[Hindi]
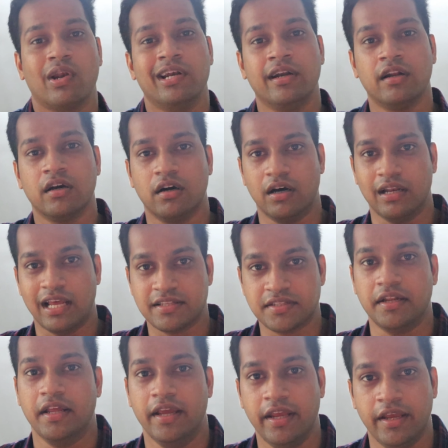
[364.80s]
वैलिड
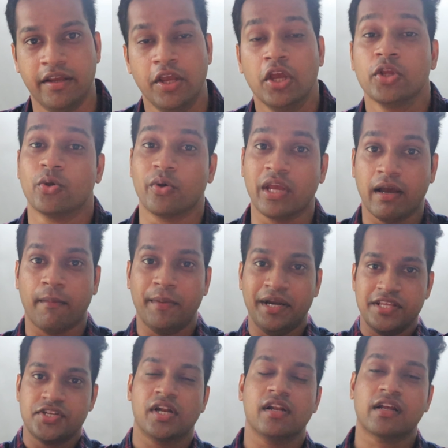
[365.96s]
लाइसेंस है क्योंकि अभी
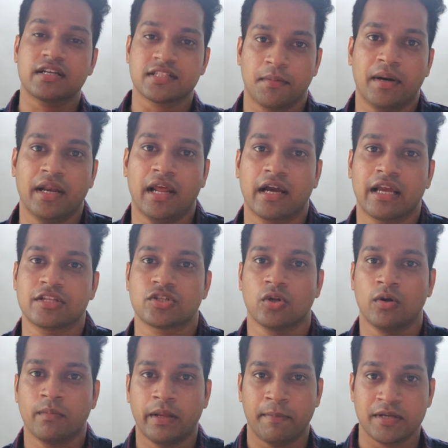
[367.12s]
डिजिटल का ज़माना आ गया
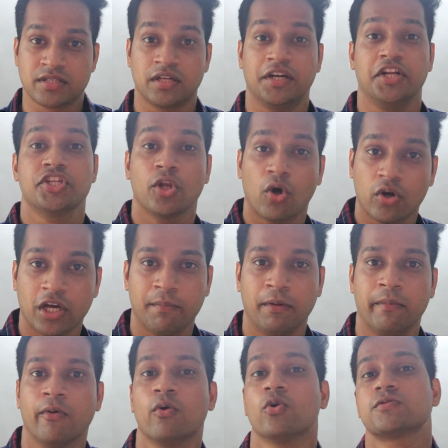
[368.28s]
चलो मेरे पास डिजी लॉकर भी
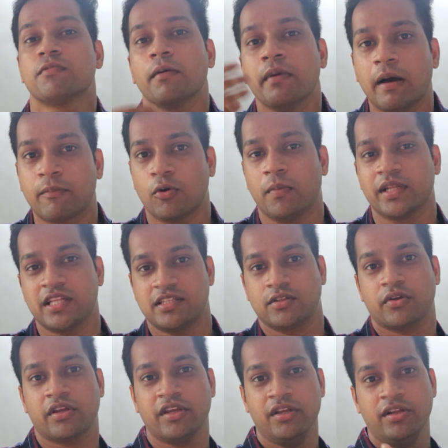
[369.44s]
मैं उसमें भी आपको बता
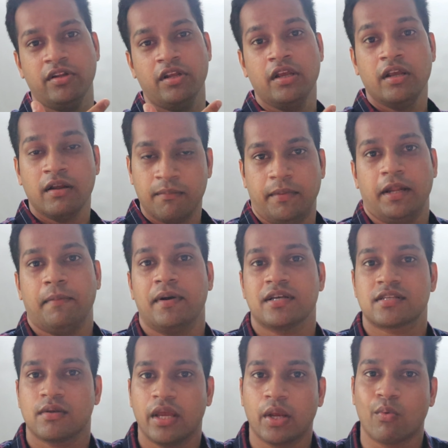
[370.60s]
सकता हूँ कि मेरे
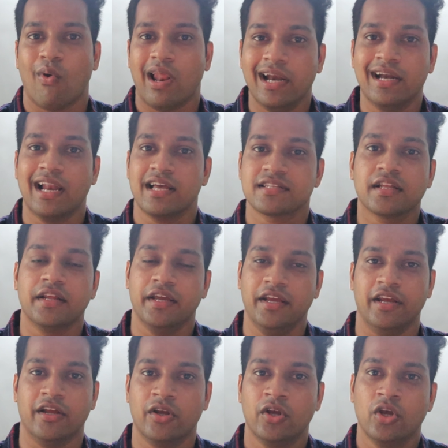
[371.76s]
पास एक वैलिड लाइसेंस
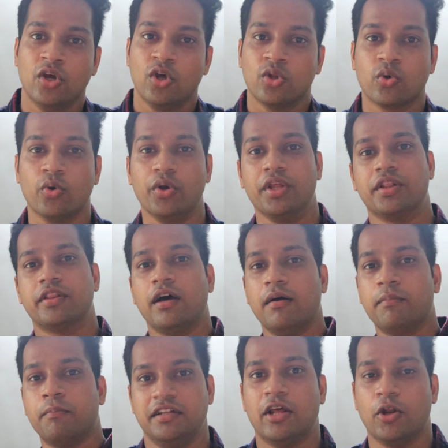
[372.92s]
है तो इतना
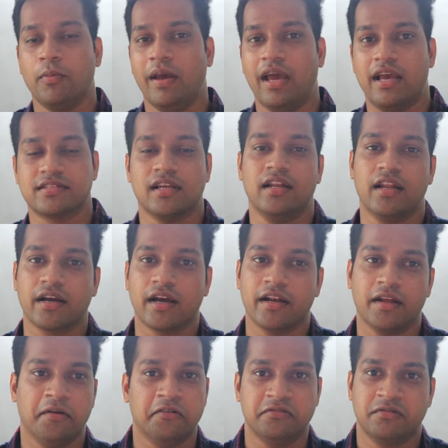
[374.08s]
सीनरी में ऐसा
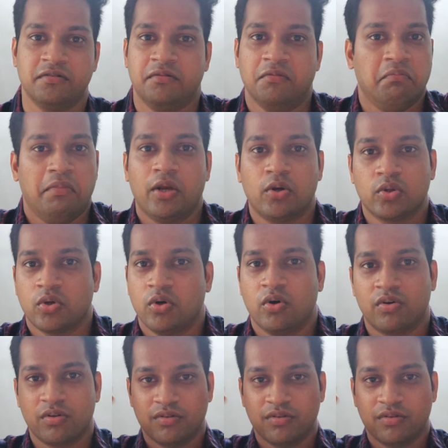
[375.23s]
लगाना मेरे को तो